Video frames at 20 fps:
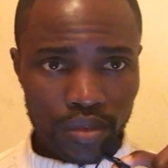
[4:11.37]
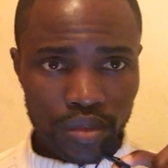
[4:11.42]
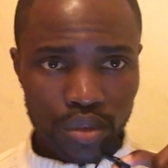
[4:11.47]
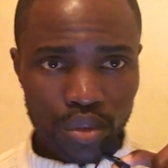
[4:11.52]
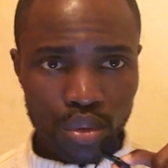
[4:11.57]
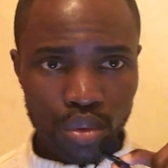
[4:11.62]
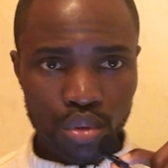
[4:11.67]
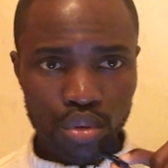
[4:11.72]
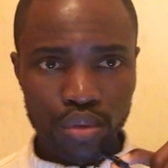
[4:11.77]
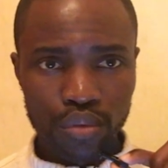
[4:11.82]

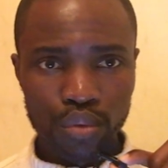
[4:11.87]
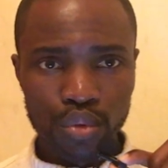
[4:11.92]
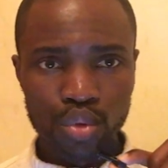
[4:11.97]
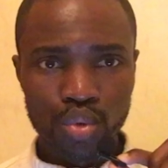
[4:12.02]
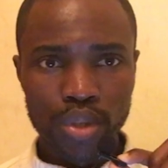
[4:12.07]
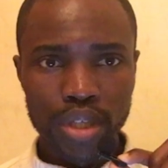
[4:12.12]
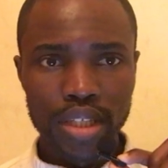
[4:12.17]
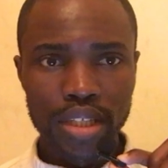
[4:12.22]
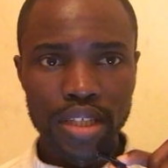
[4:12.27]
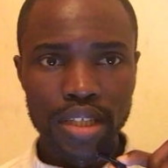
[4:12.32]
donc que vous
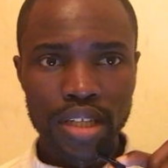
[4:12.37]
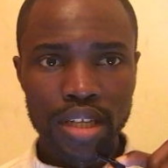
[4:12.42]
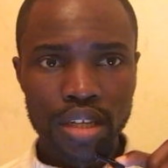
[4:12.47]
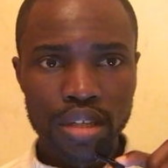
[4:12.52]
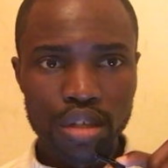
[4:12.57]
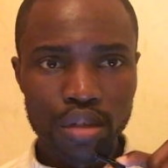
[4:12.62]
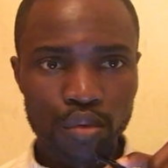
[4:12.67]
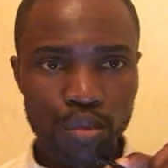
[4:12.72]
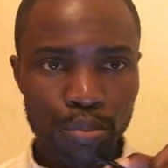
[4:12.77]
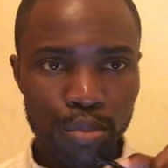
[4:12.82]
soyez,
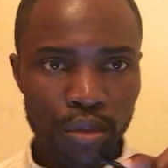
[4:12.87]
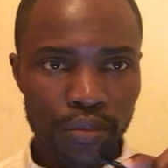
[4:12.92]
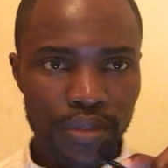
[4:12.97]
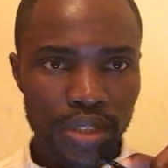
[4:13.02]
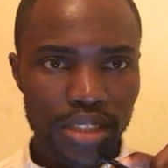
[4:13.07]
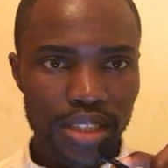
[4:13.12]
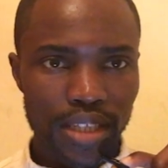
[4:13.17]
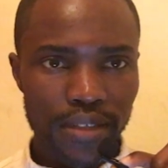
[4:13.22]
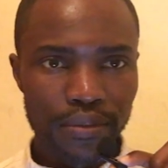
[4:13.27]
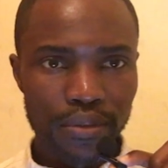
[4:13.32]
que vous
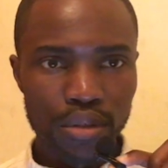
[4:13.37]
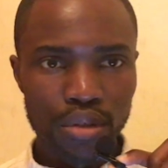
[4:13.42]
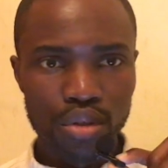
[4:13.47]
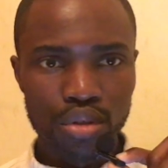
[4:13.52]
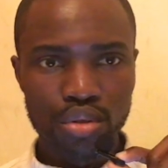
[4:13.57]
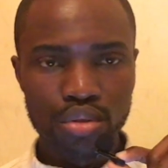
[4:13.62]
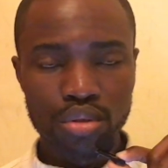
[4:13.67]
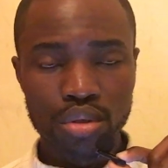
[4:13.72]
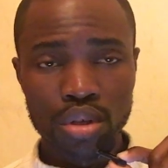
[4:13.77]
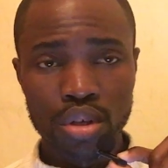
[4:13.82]
provenez de la
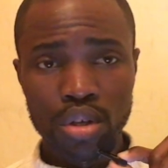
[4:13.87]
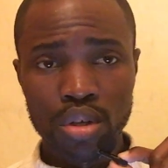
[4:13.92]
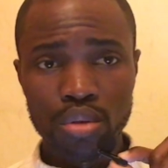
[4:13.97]
France